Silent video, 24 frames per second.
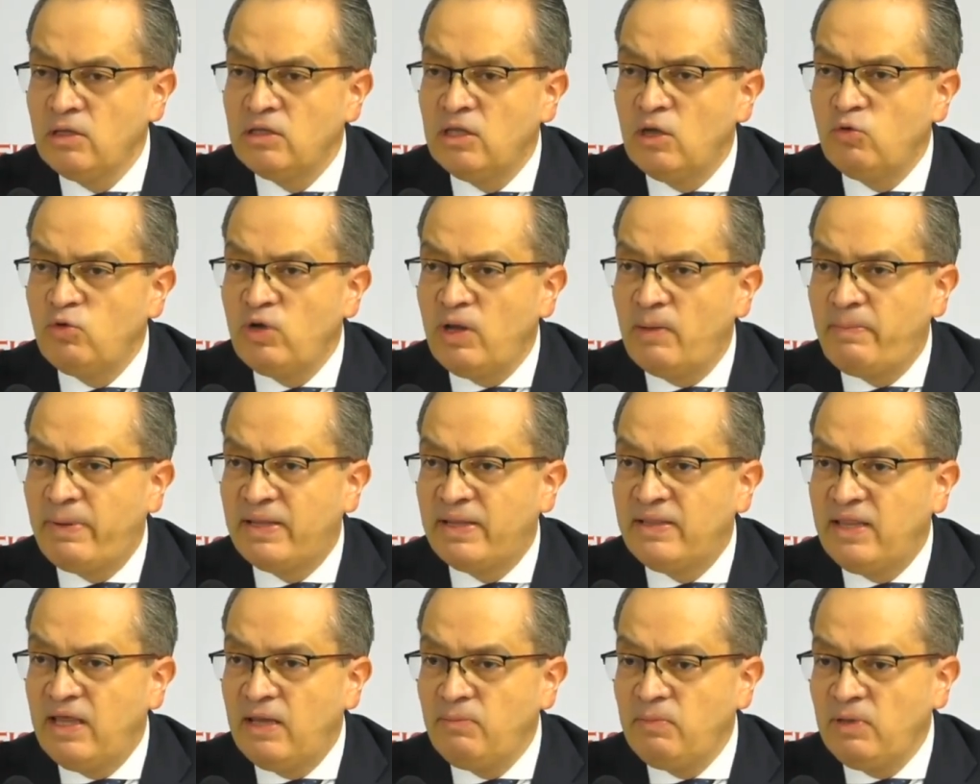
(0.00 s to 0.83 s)
de una
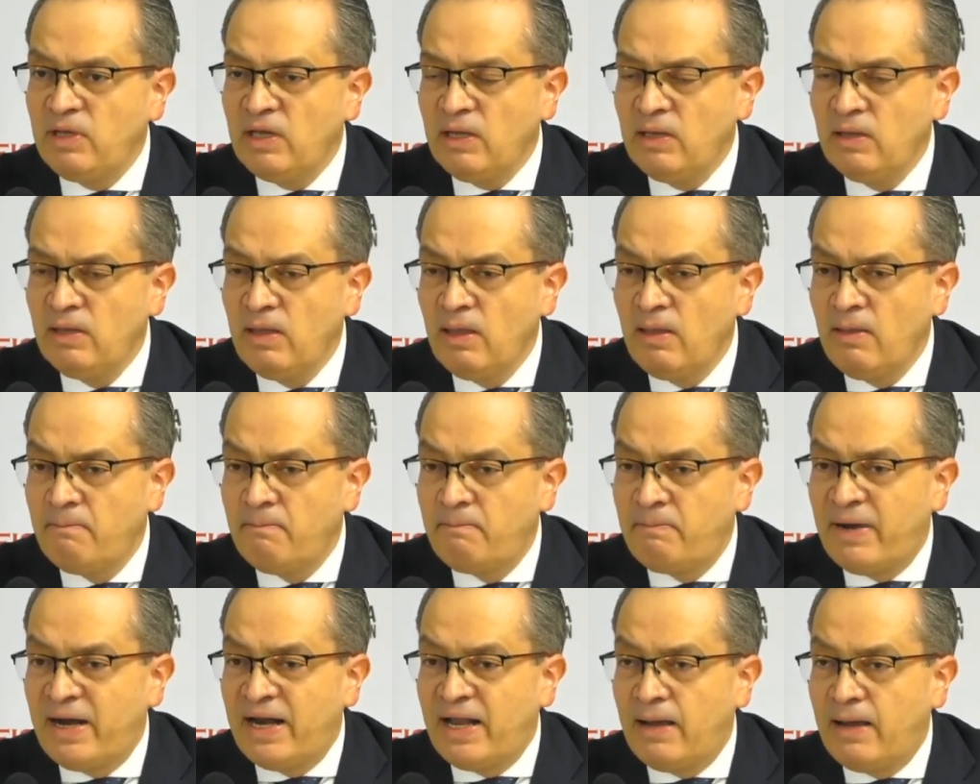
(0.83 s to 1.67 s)
pandemia
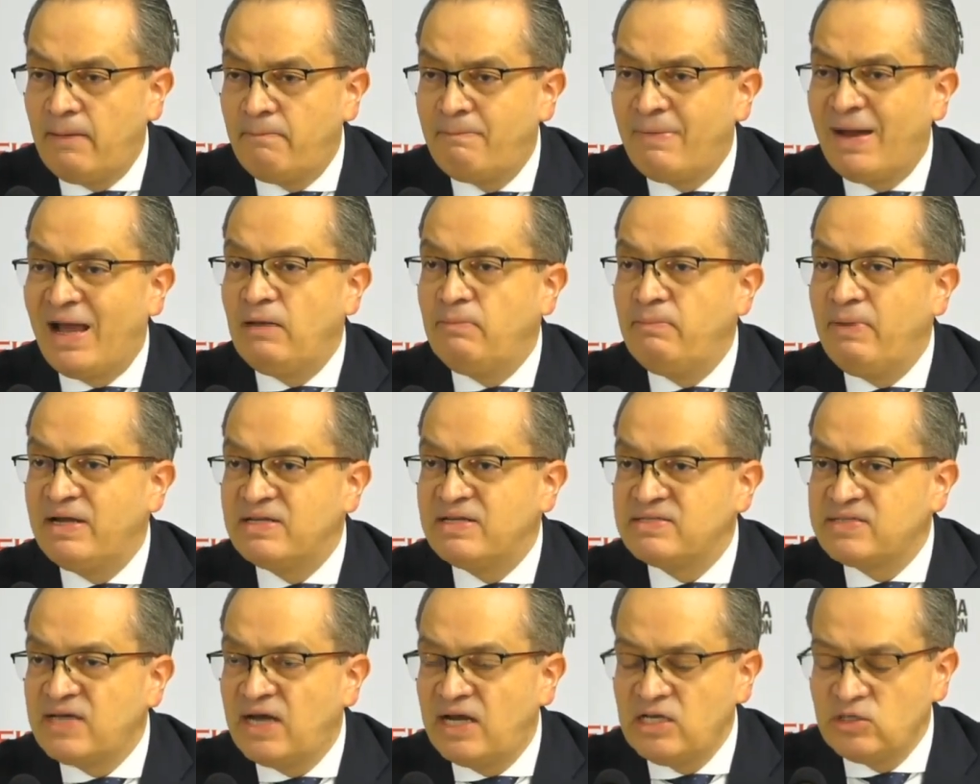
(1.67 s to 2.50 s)
para
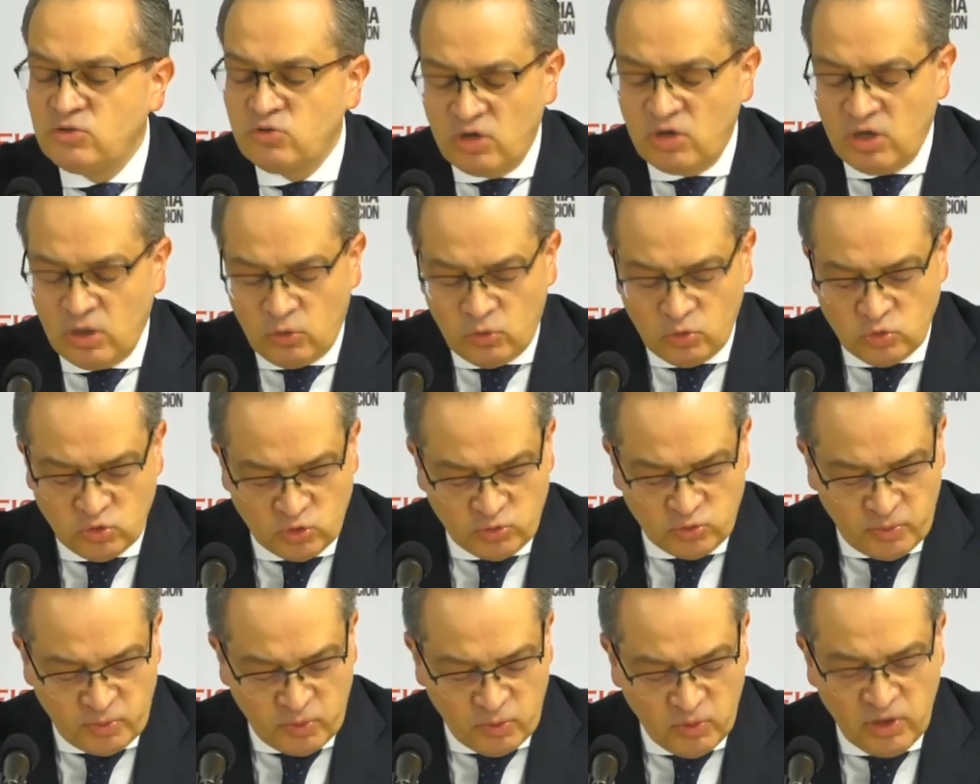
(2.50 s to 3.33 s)
malversar esos
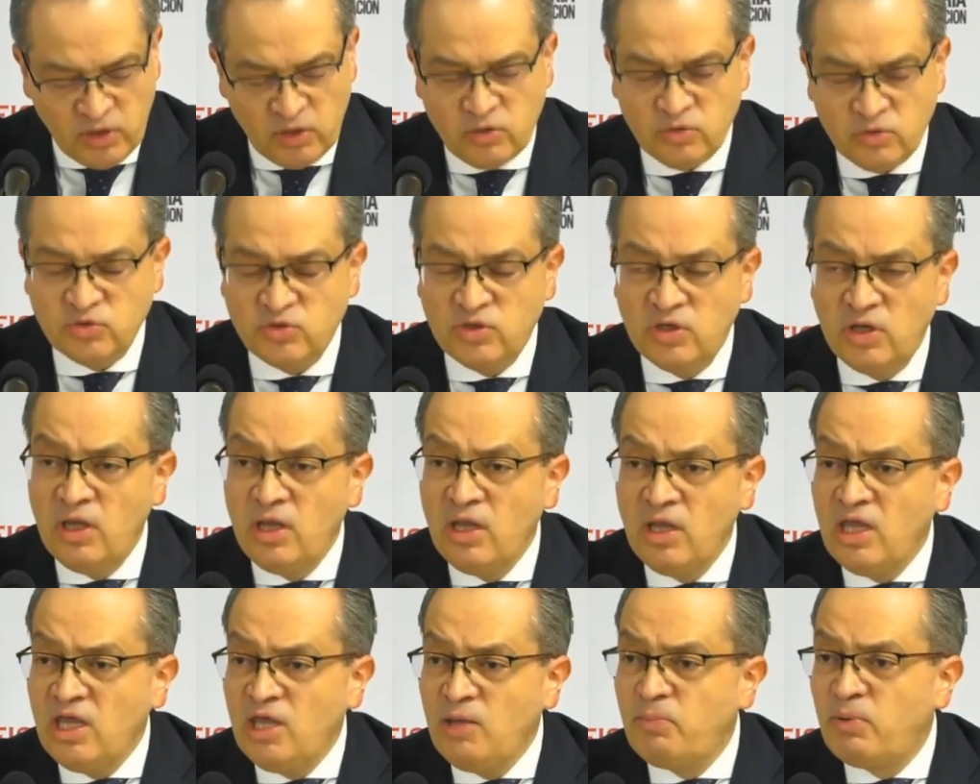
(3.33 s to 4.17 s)
recursos públicos.
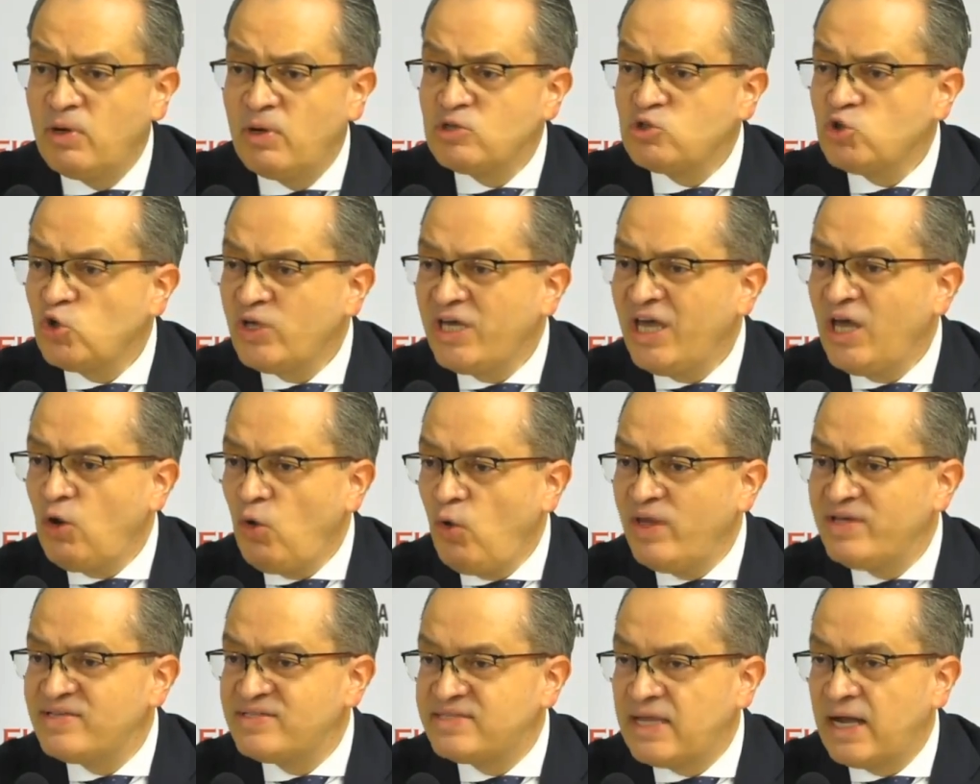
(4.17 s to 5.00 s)
Y por eso
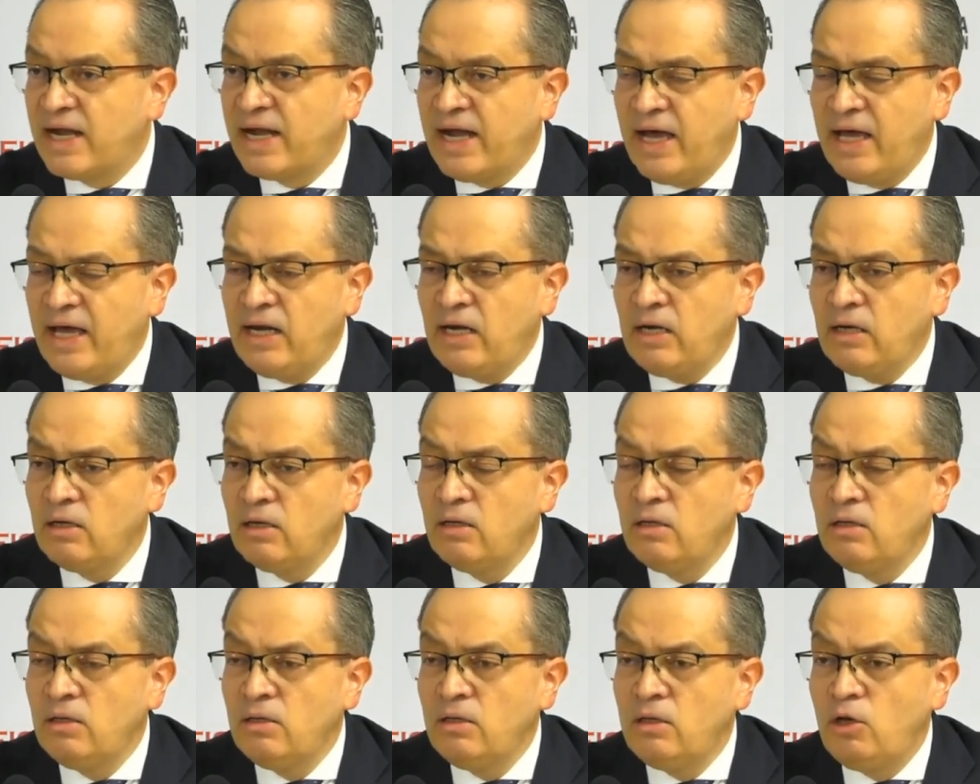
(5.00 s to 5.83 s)
quiero destacar,
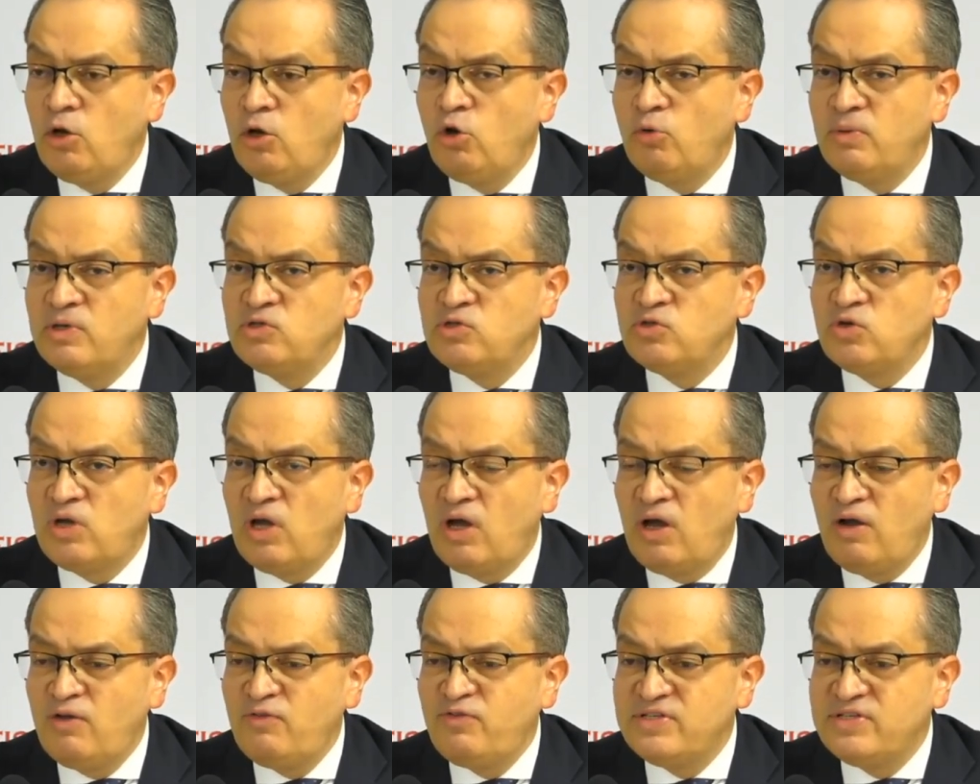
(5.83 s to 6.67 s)
lo
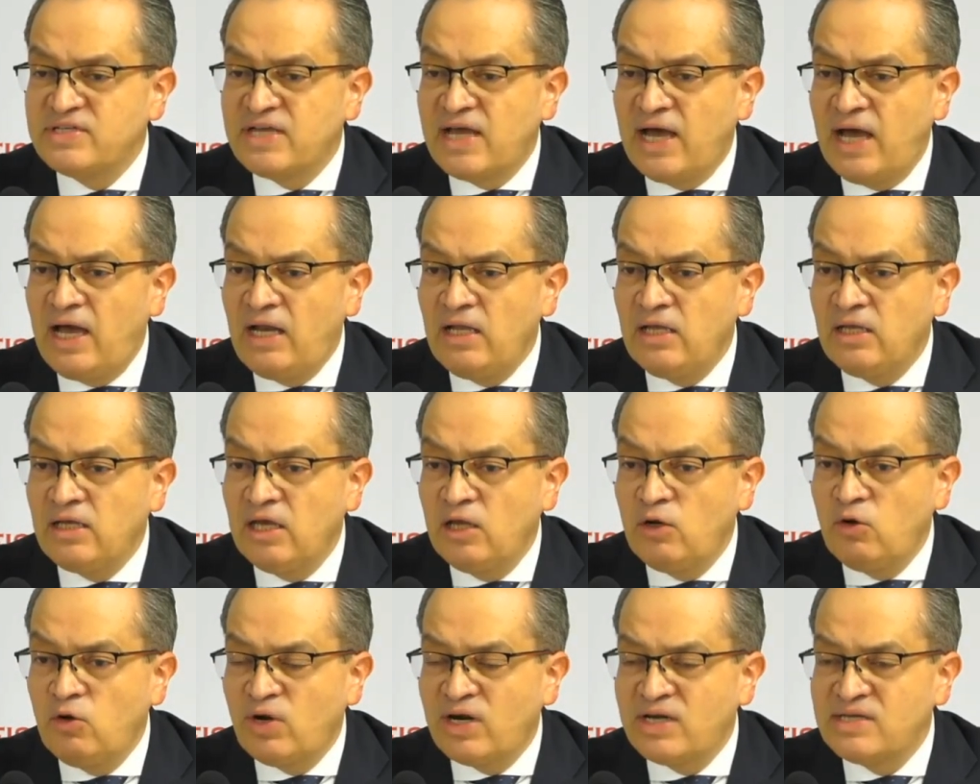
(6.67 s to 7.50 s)
mencionaba el fiscal y
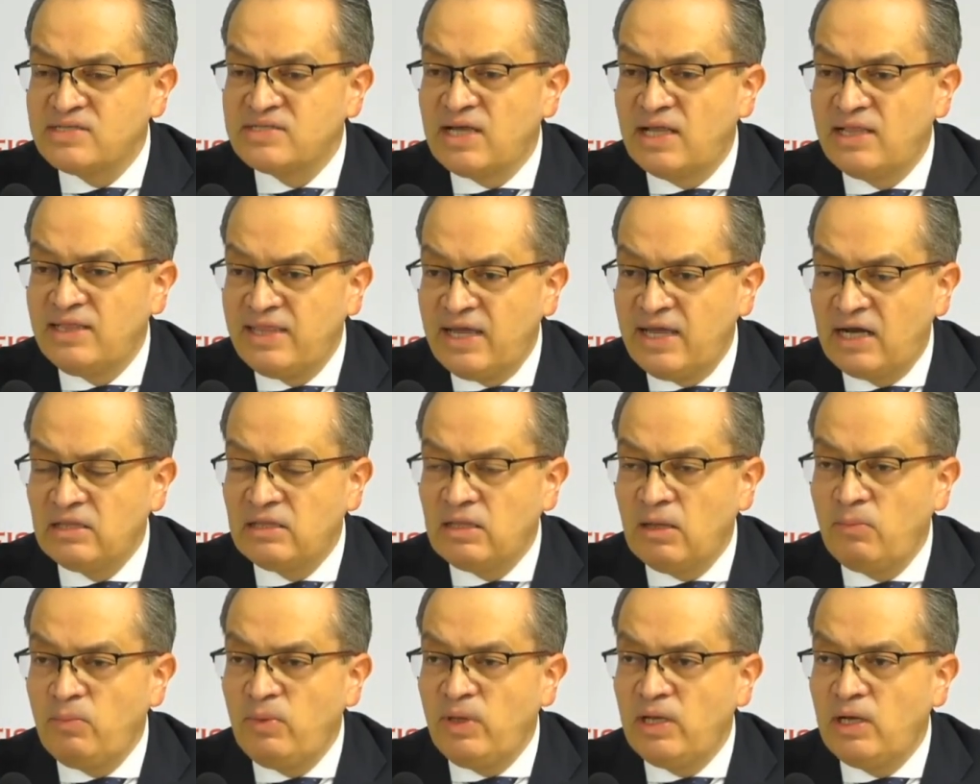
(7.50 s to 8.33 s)
quiero resaltar
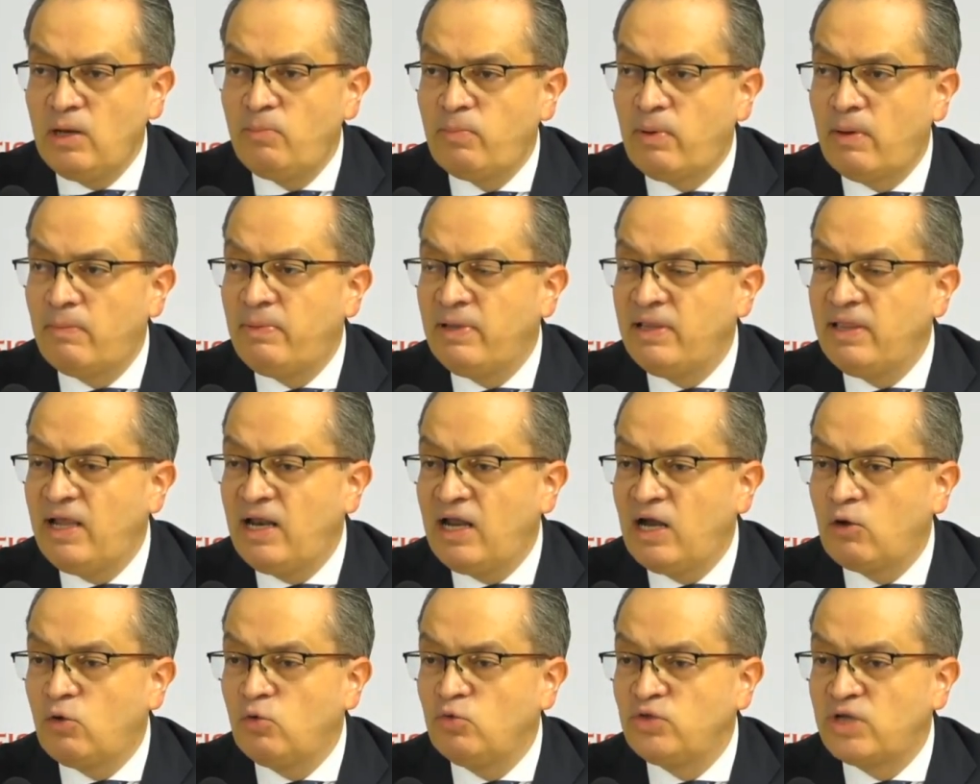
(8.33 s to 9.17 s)
también el papel de
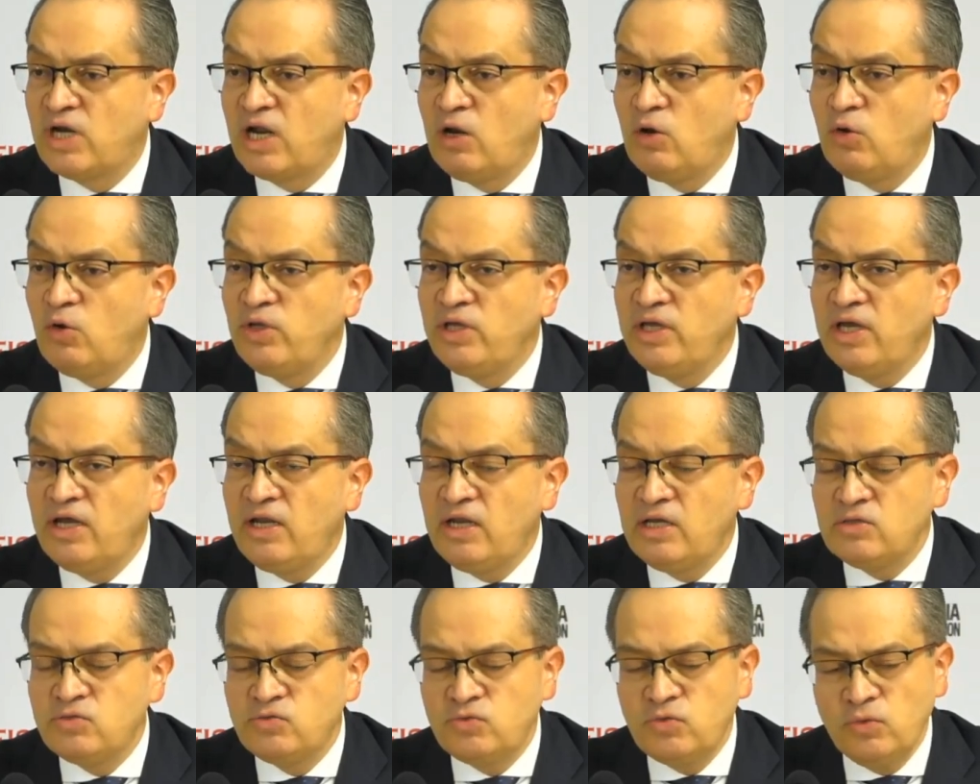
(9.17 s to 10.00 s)
la Contraloría
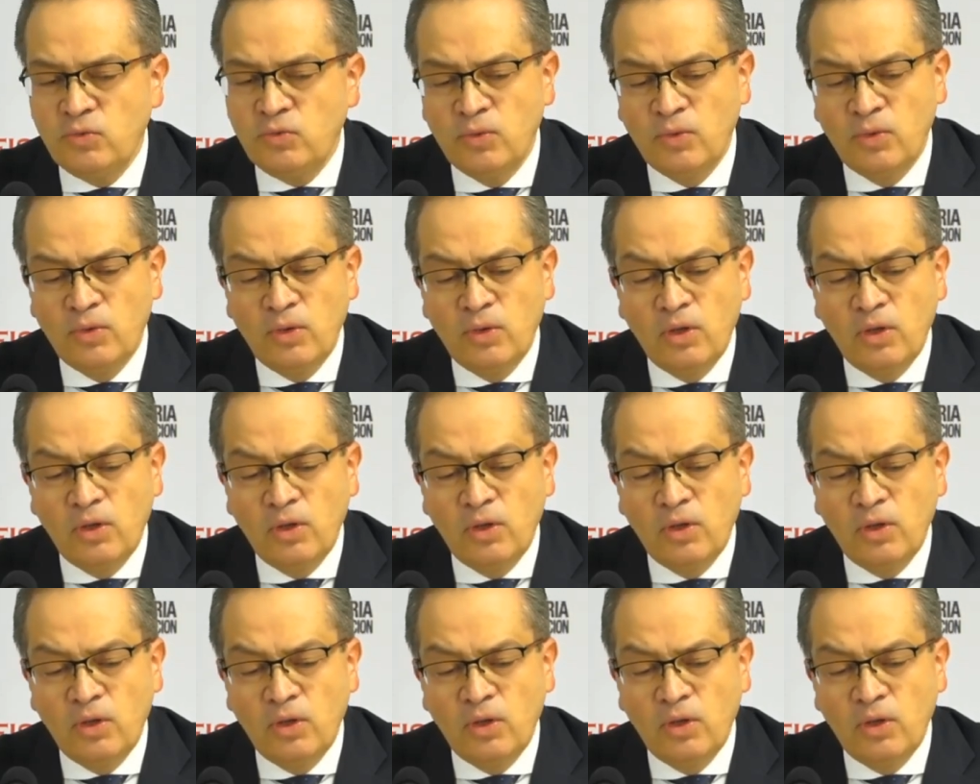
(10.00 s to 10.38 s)
en esto,